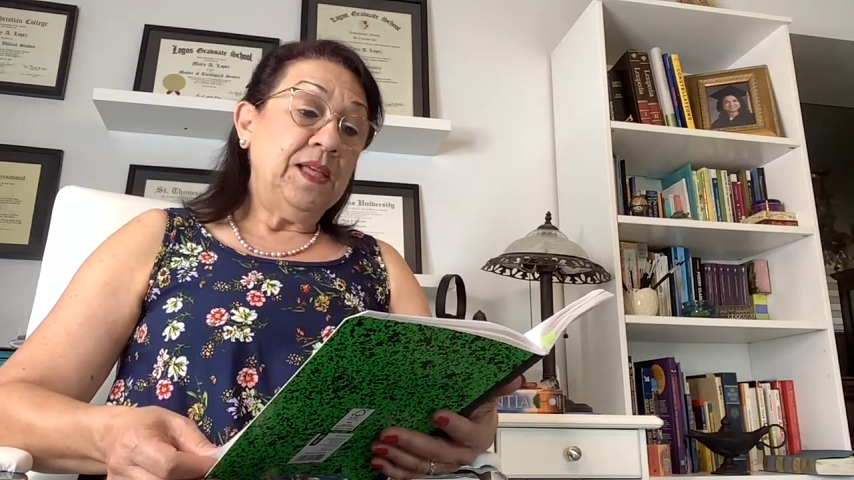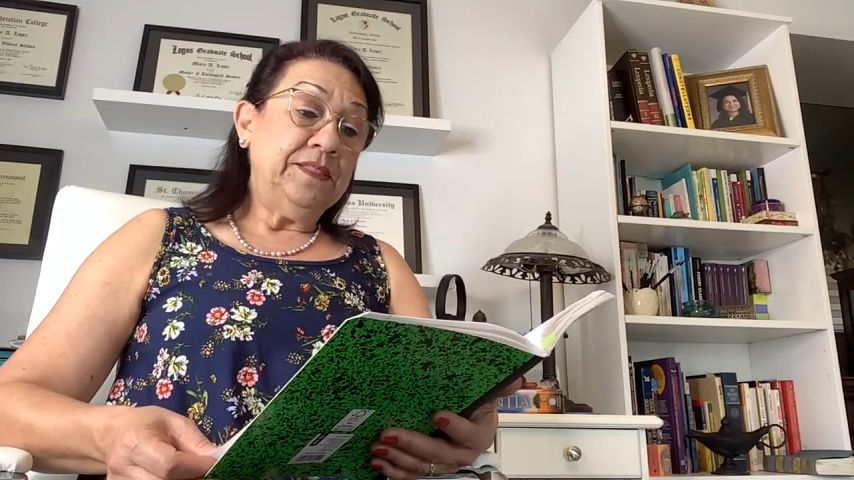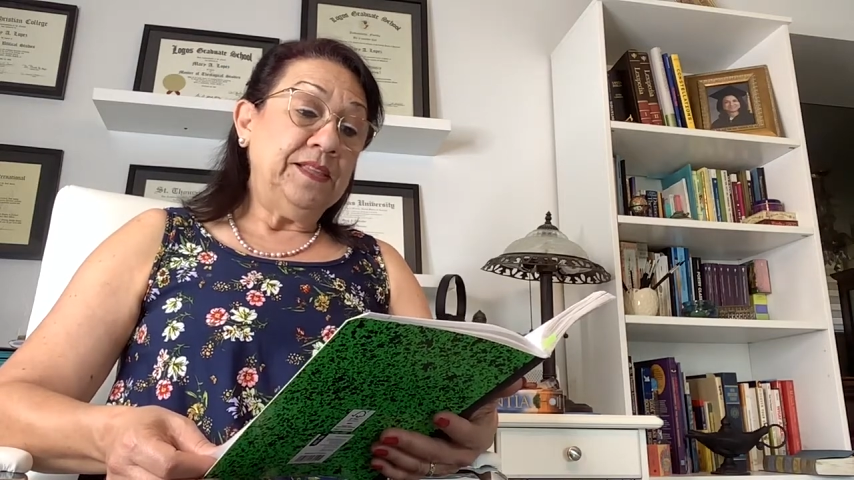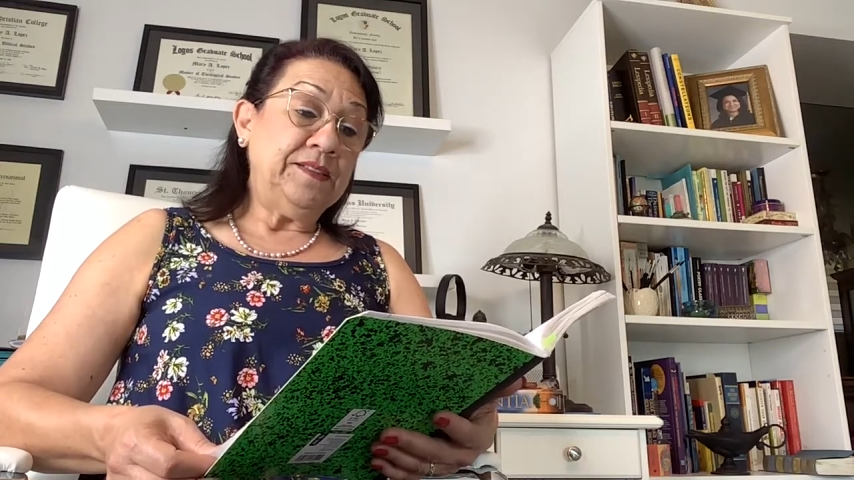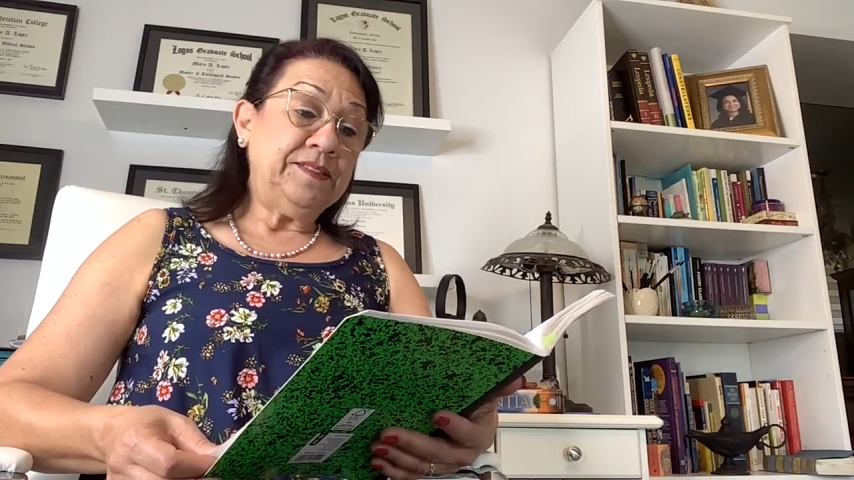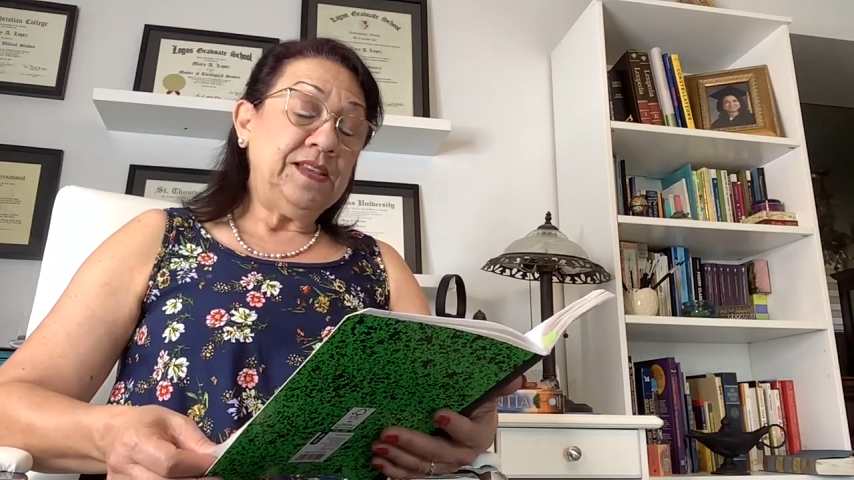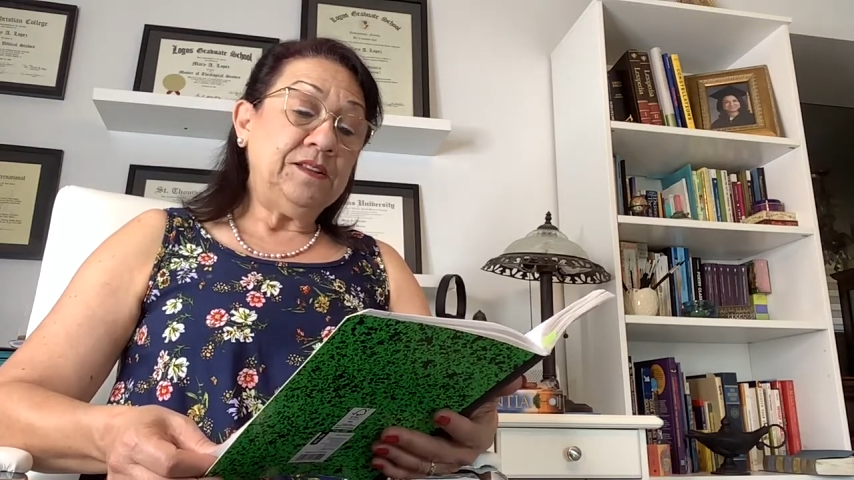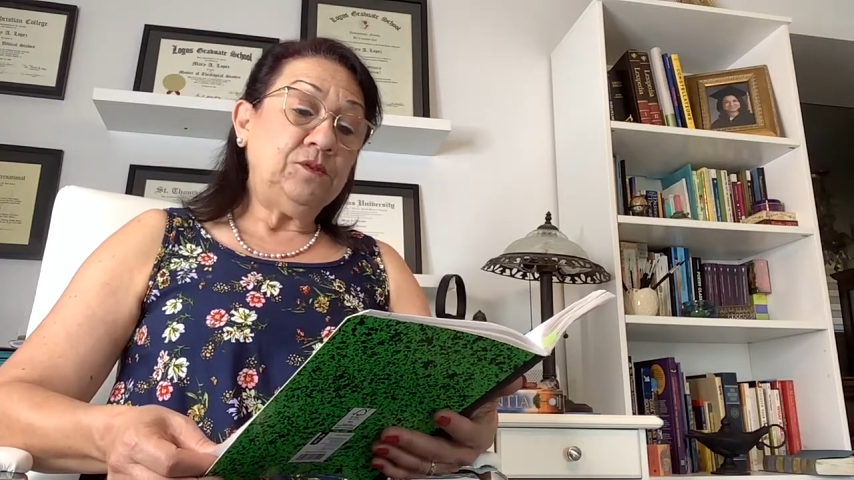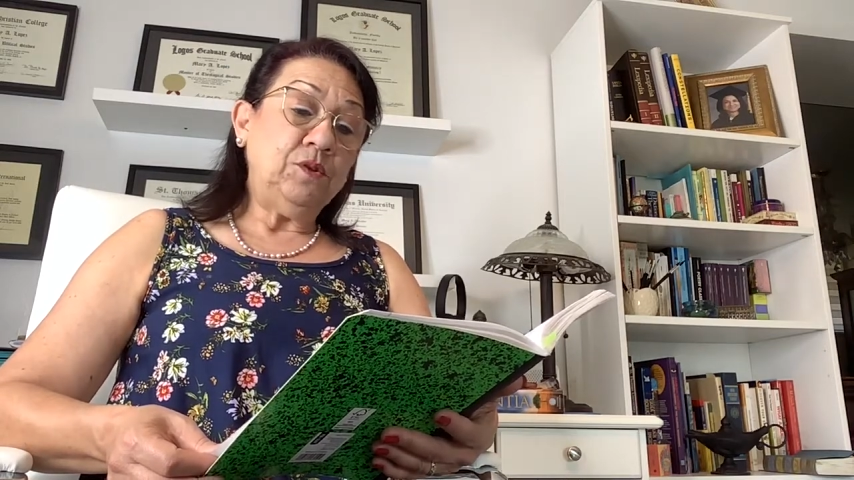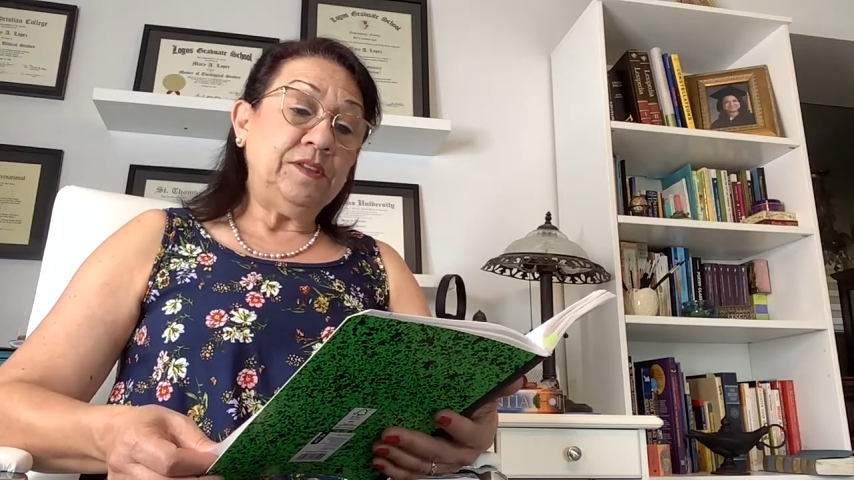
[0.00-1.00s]
De
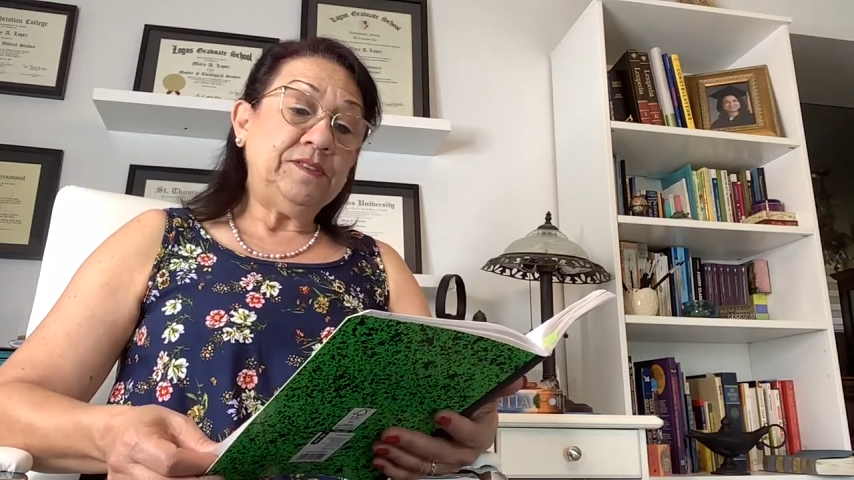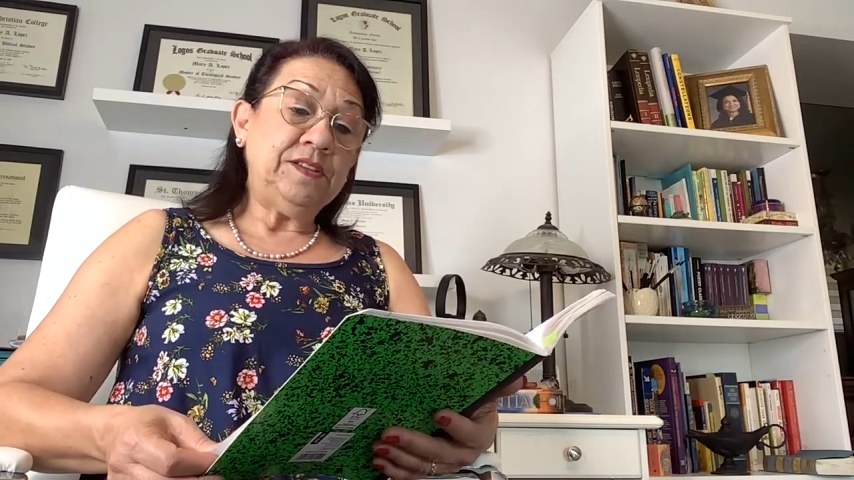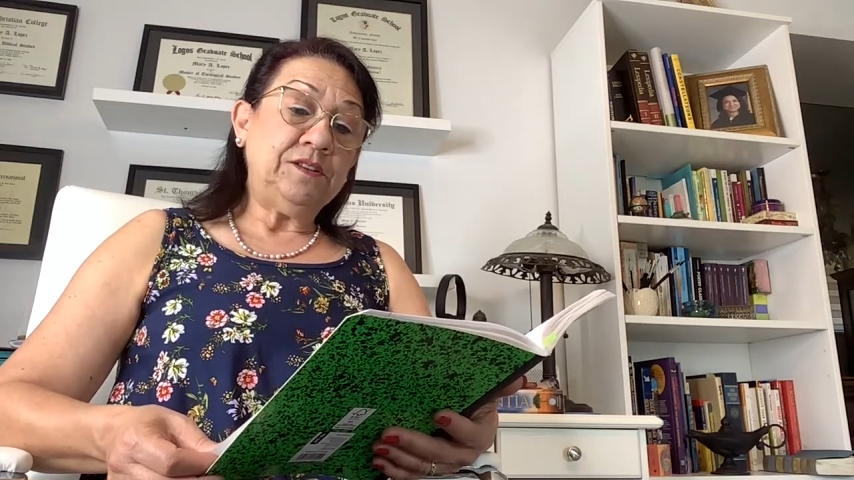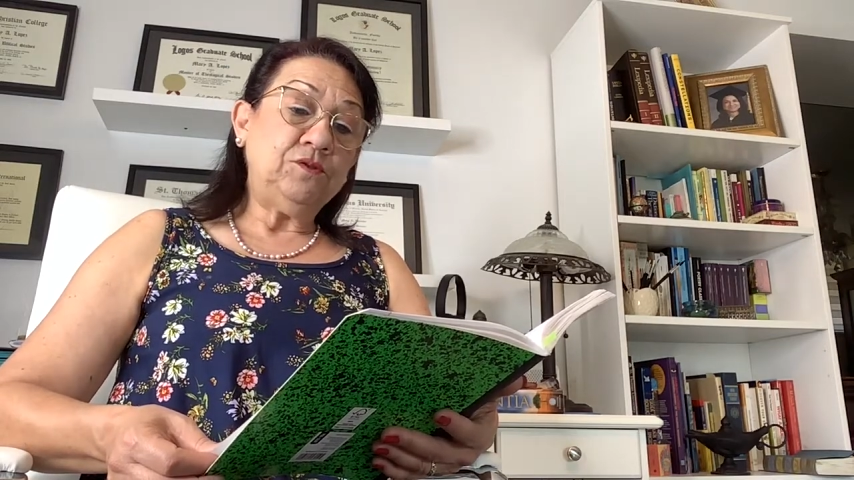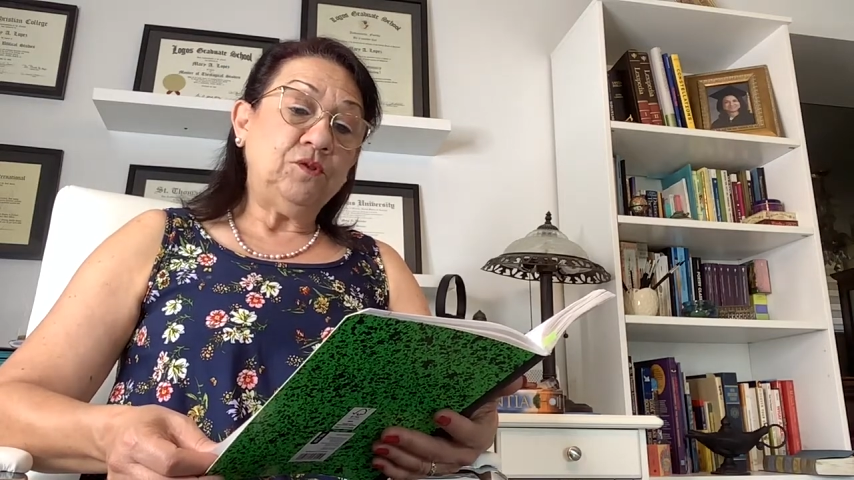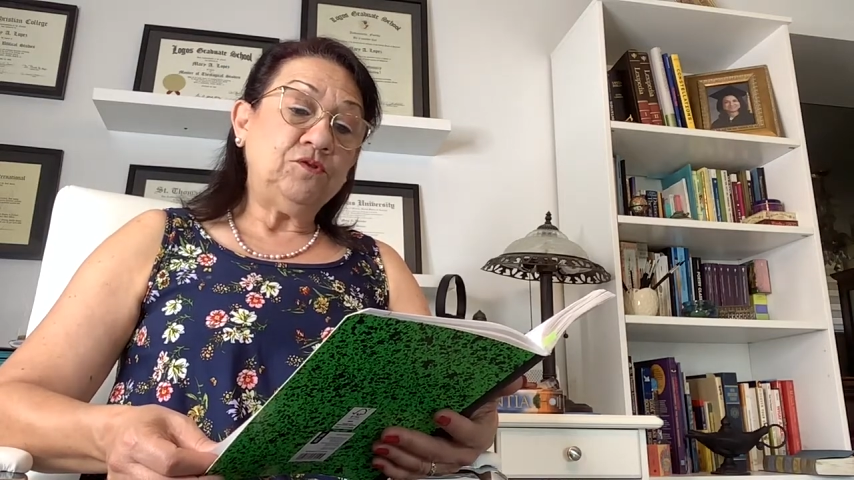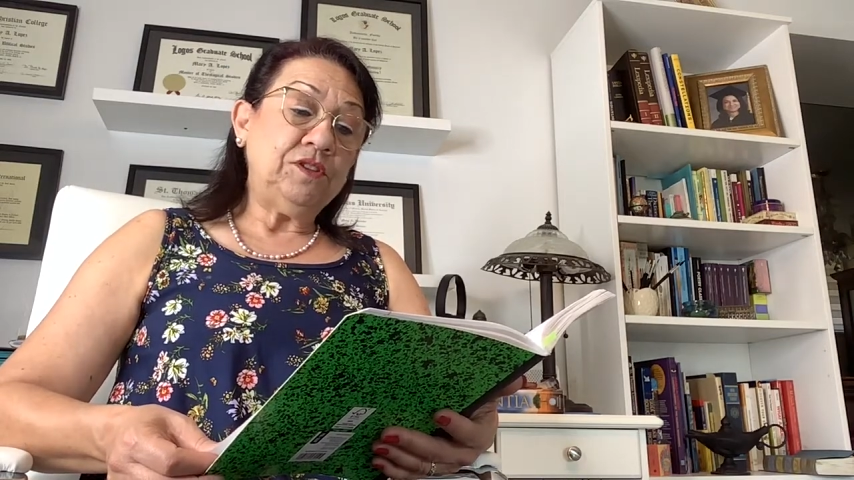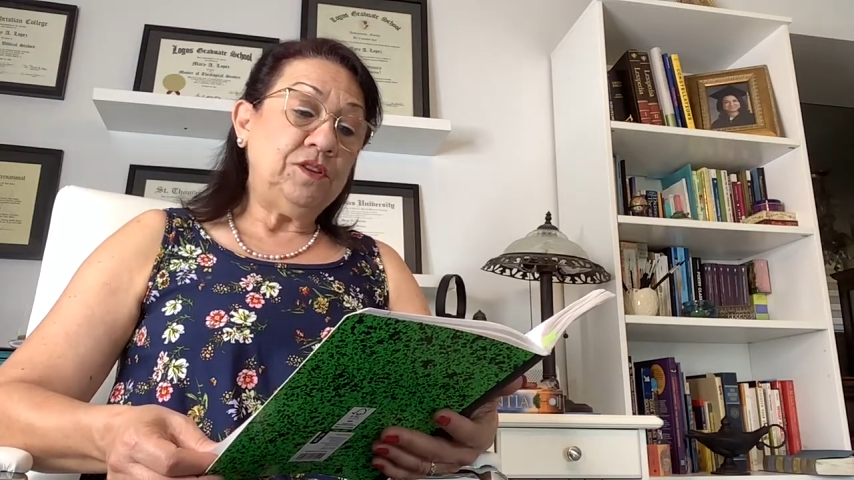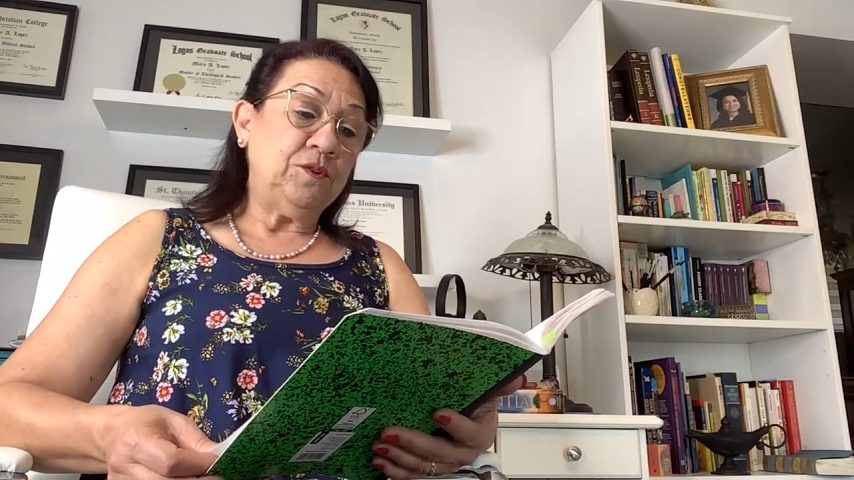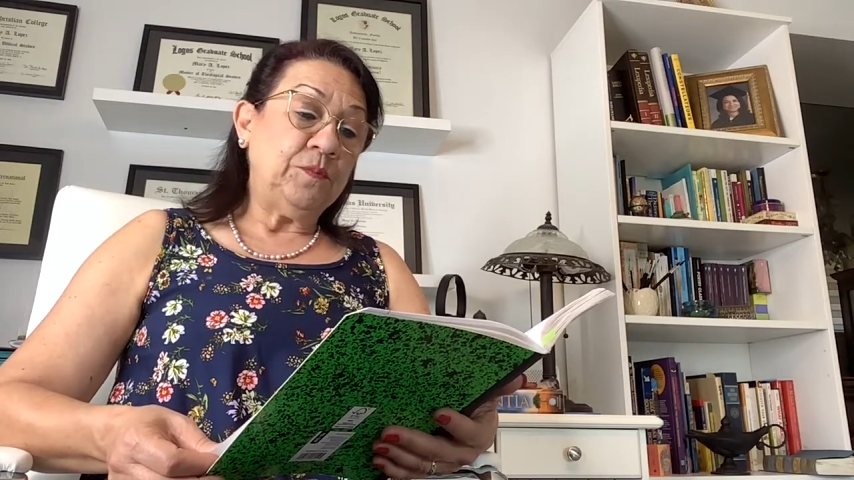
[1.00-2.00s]
cierto, de cierto os
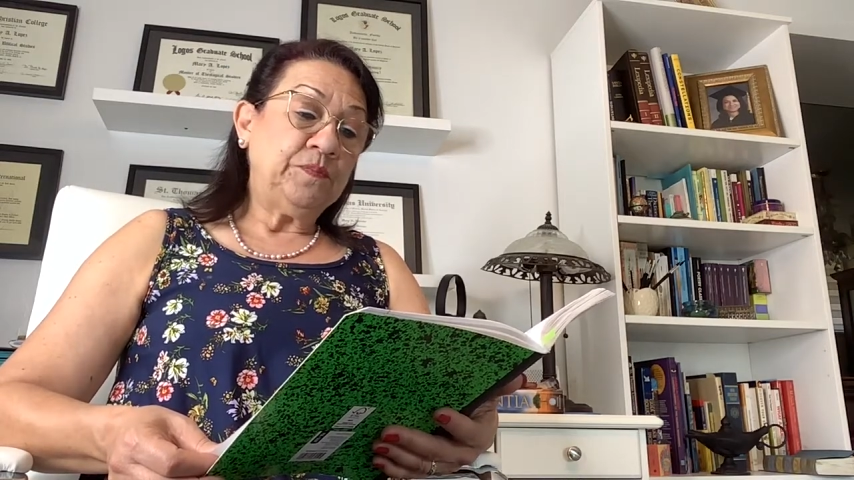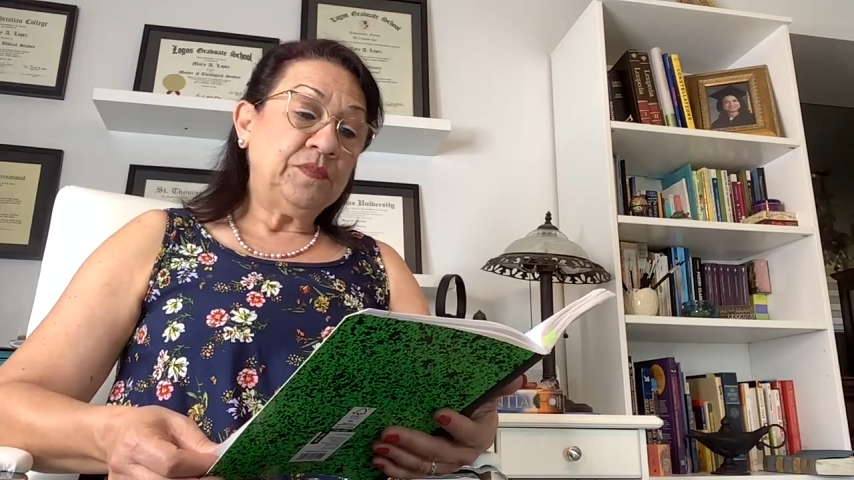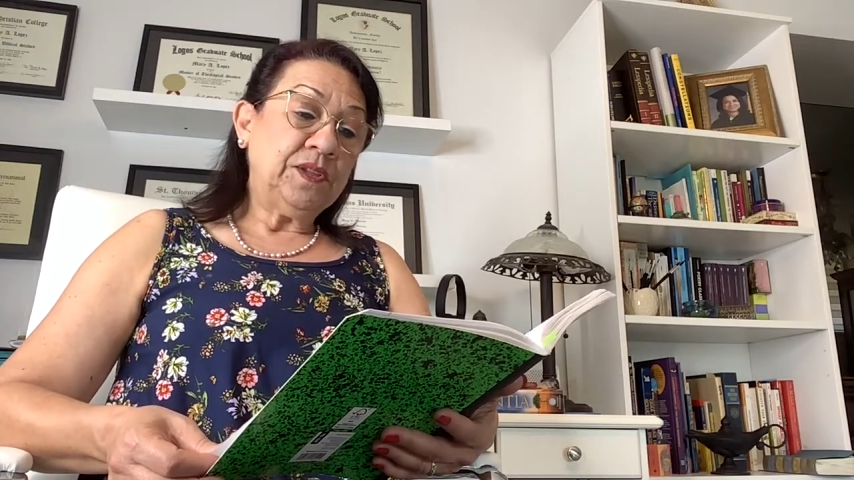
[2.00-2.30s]
digo,